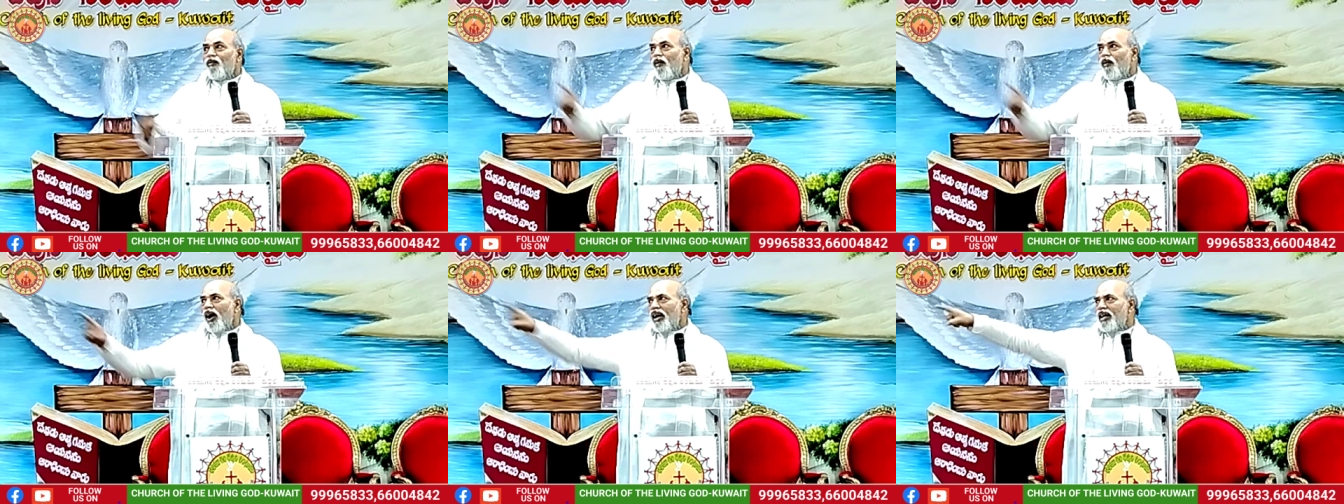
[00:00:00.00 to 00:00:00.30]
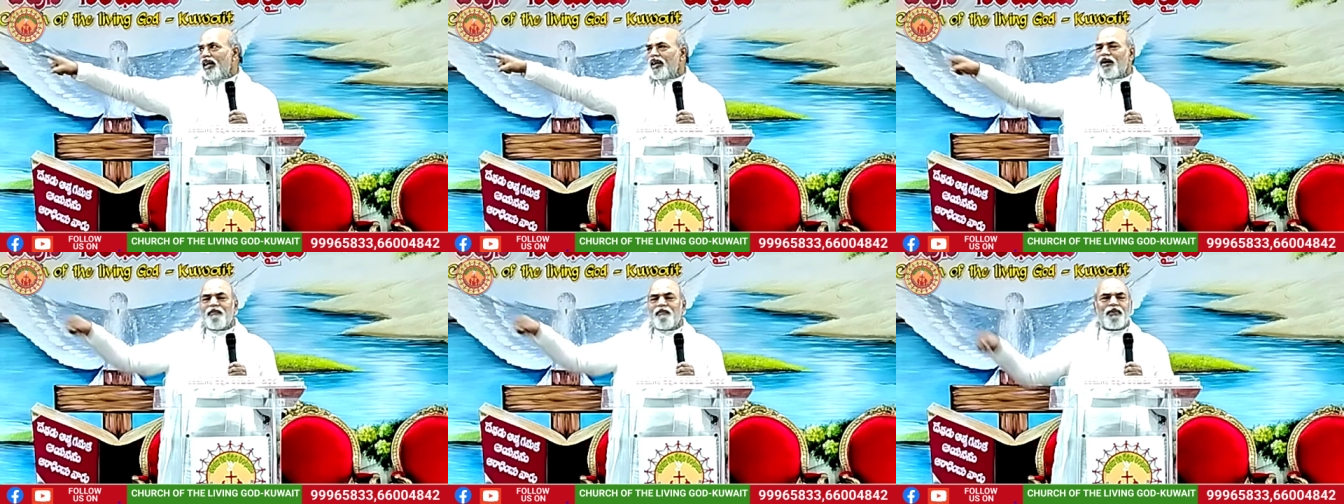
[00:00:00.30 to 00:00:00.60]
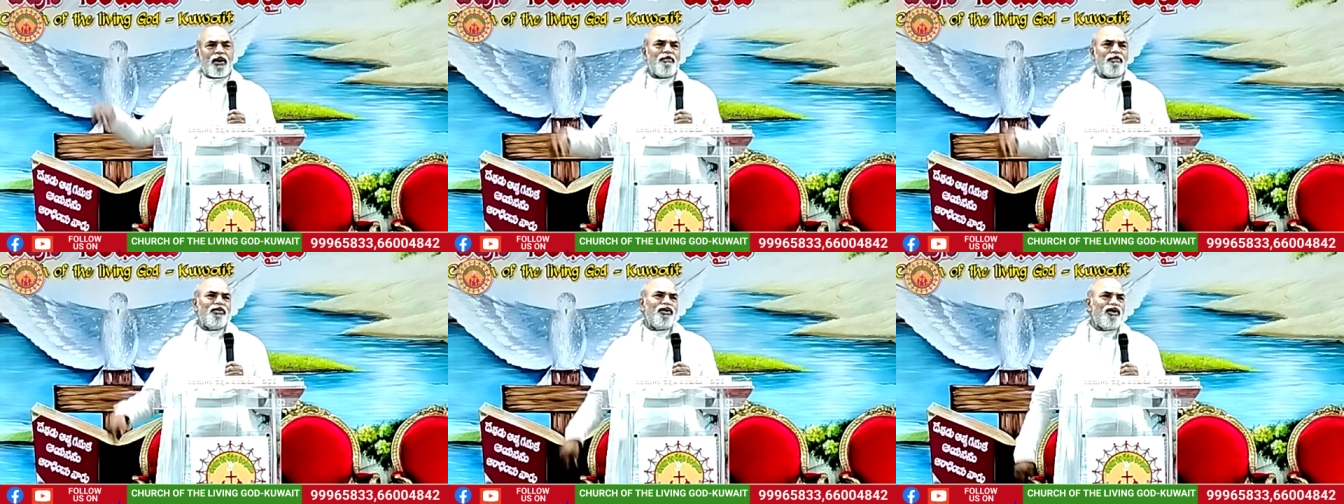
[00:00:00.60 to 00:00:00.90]
వాళ్ళు ఇంకా
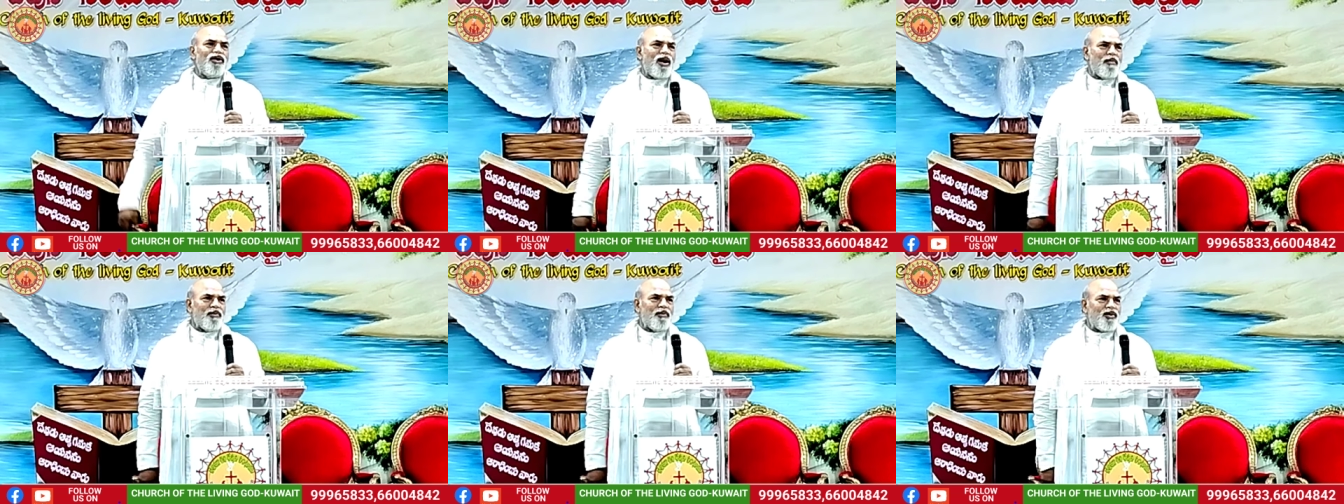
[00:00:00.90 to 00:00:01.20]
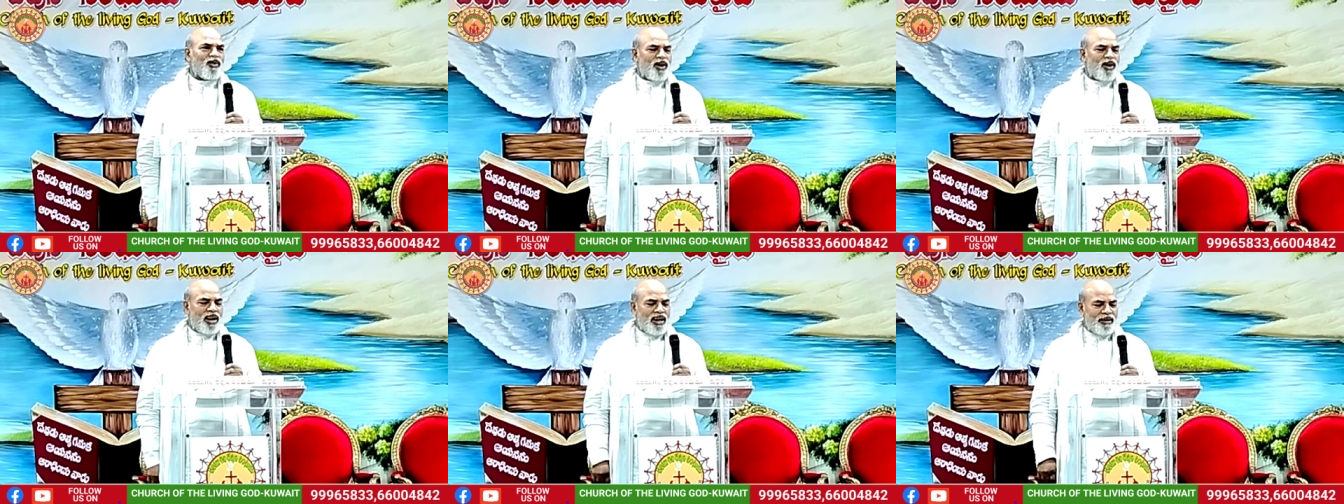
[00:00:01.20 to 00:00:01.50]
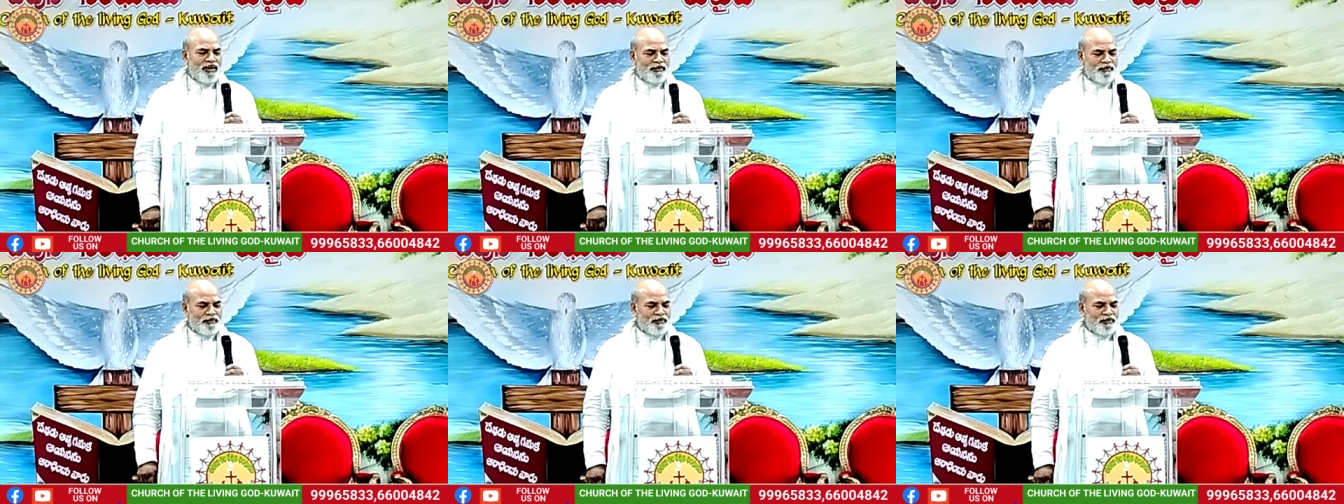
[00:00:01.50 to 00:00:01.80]
ప్రభువుని నమ్ముకోవాలా
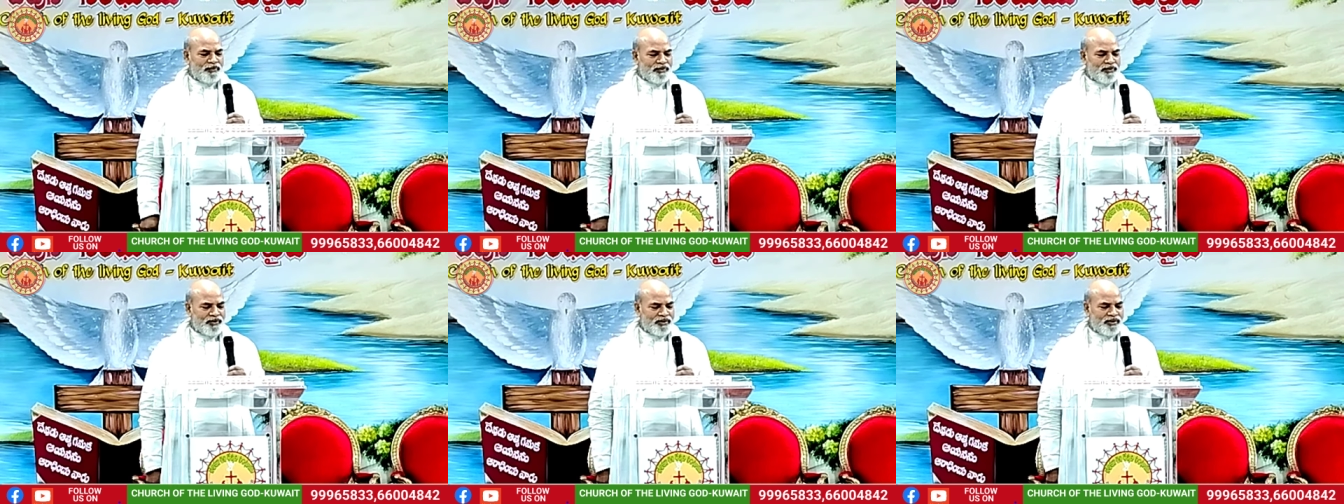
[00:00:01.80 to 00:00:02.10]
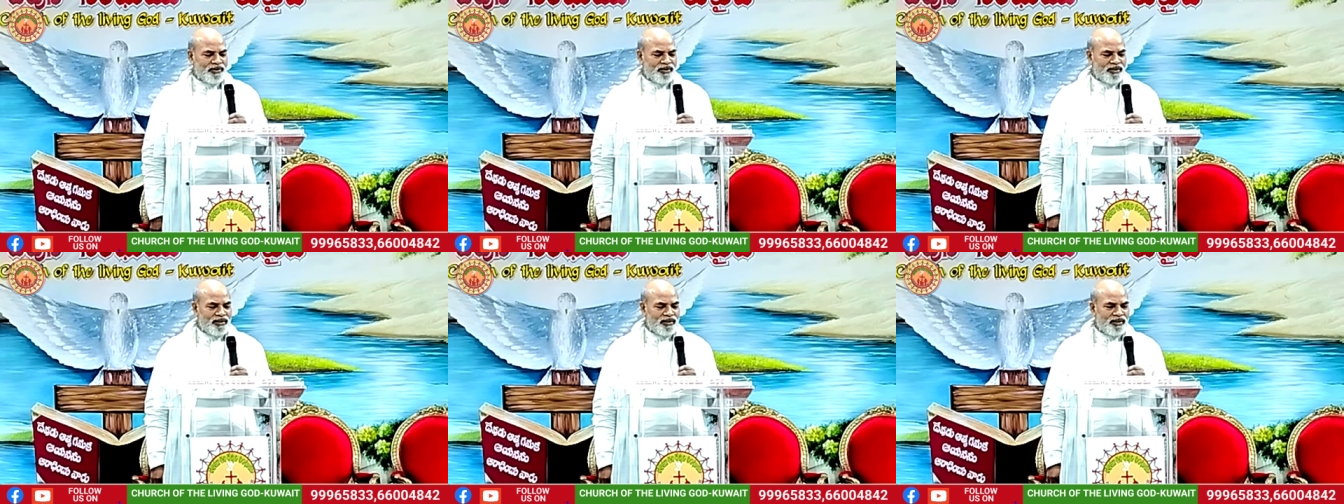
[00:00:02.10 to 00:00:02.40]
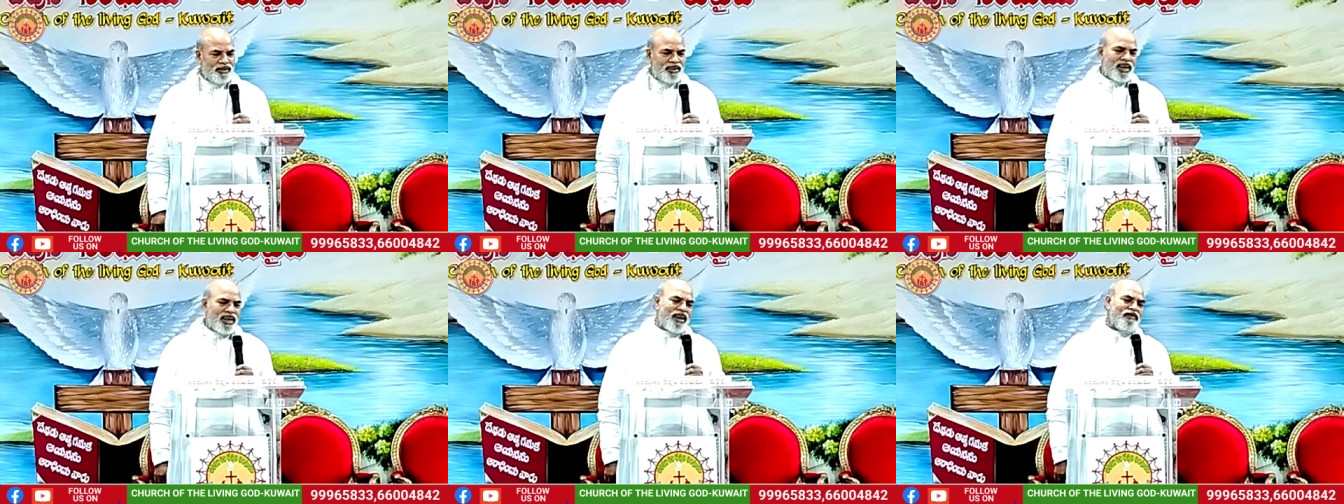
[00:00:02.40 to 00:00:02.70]

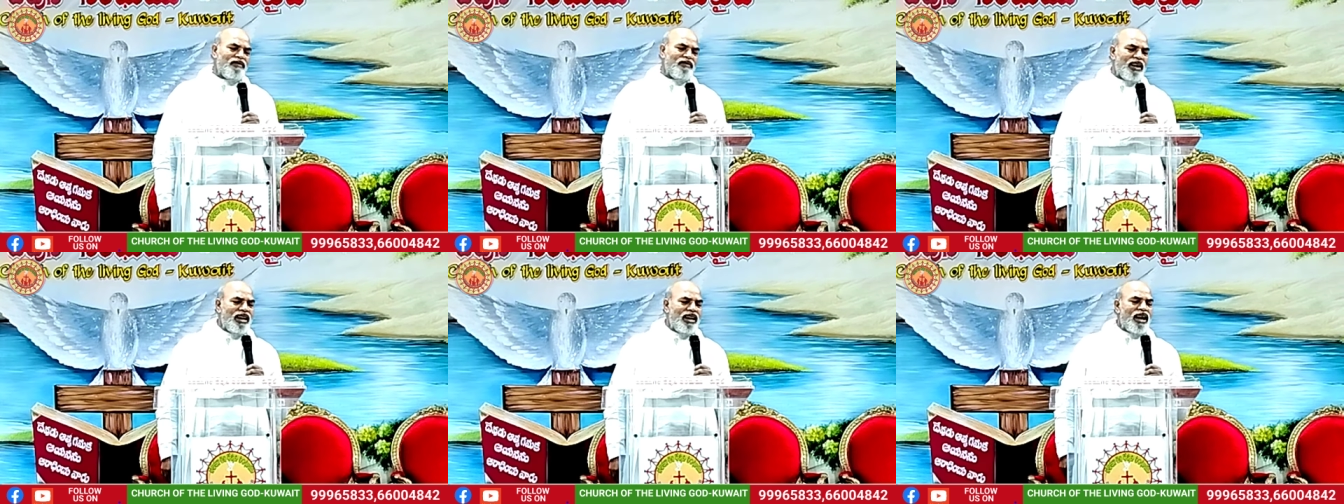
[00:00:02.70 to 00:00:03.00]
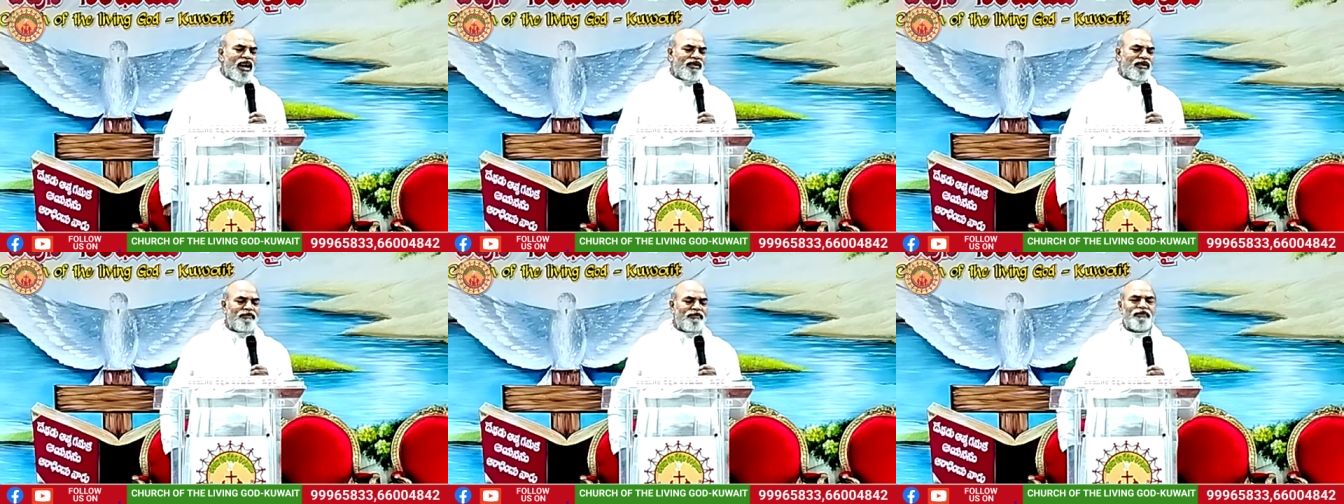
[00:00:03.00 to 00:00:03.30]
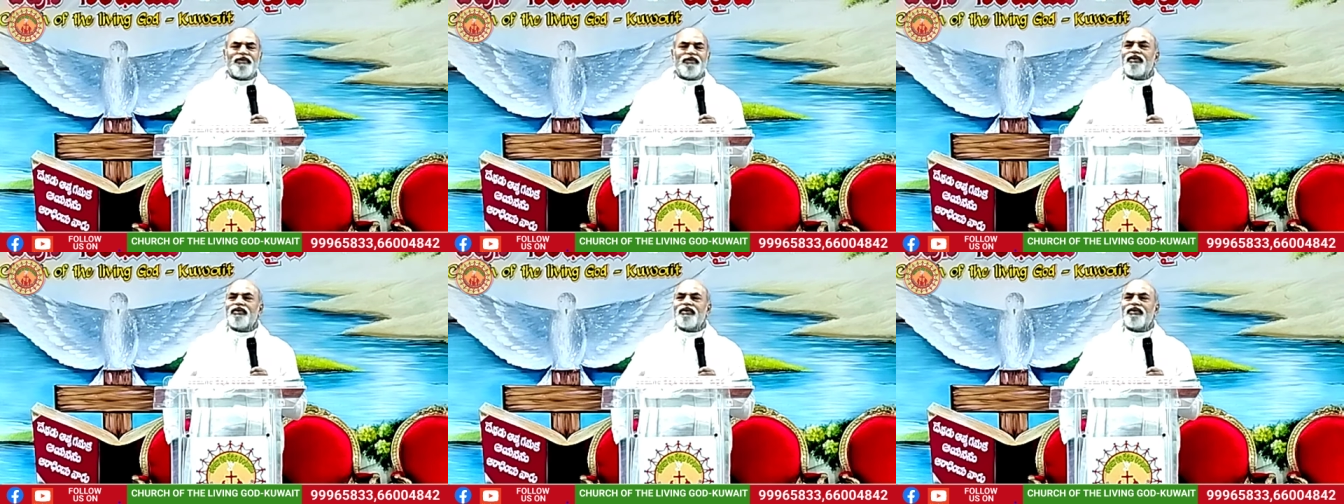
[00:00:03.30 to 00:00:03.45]
సరే వెళ్ళారు